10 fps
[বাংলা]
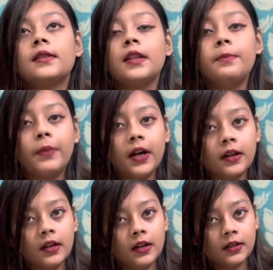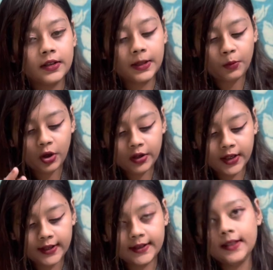সেন পার্ক যে
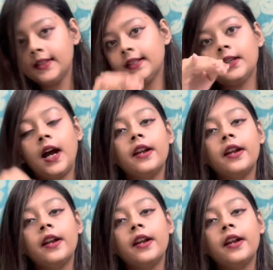মলটা আছে যেটা